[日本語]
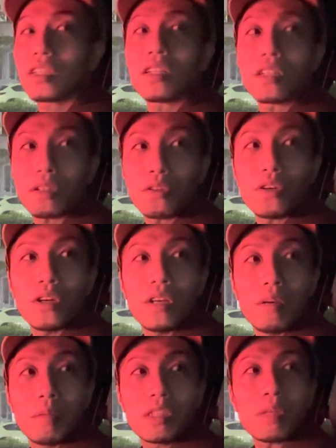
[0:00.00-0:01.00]
たんだけど、
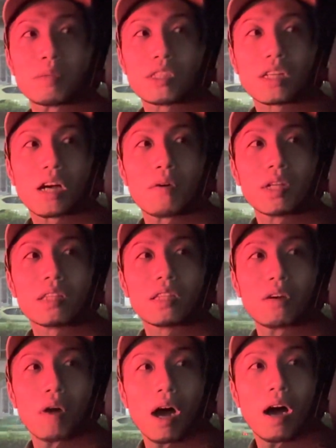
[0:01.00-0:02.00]
はい、めちゃめちゃ変わった
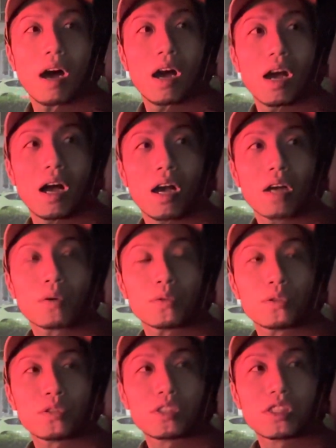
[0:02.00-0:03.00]
わ。あ、そうなんですかこ
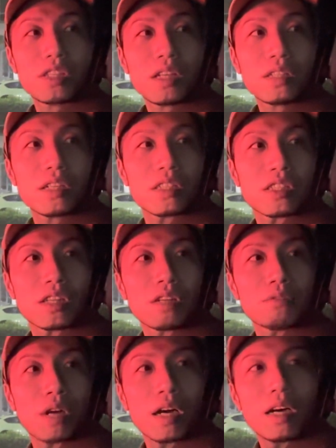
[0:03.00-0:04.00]
の1年ぐらい違
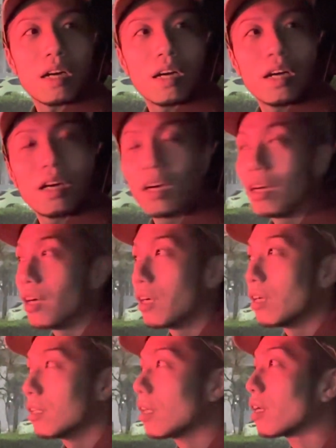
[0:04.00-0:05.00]
うわ。
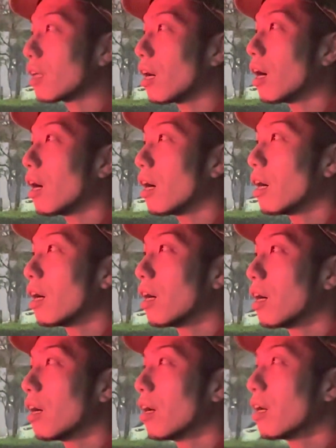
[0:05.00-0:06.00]
なんか、
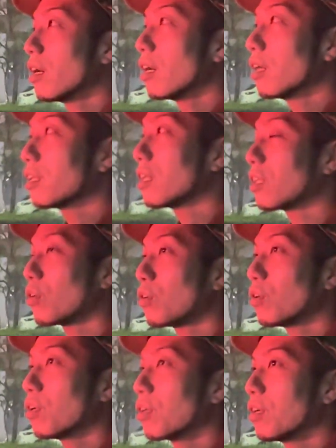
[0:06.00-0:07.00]
なんだろ
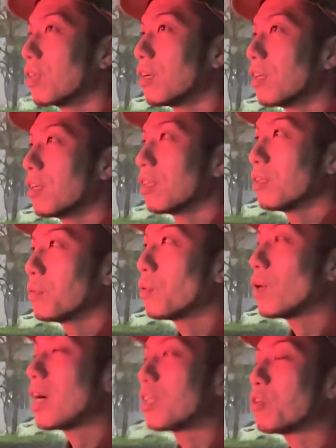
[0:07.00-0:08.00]
う、
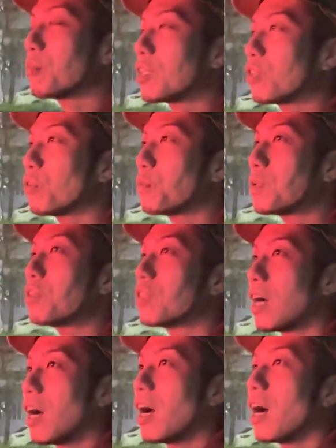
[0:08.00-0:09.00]
フォワード、
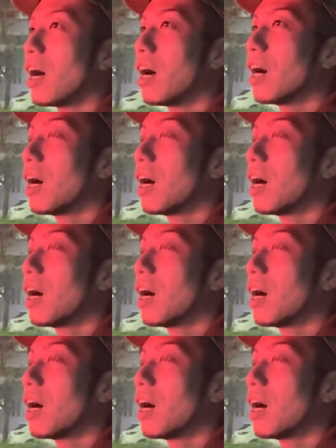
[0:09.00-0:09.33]
ミッドフィルダー、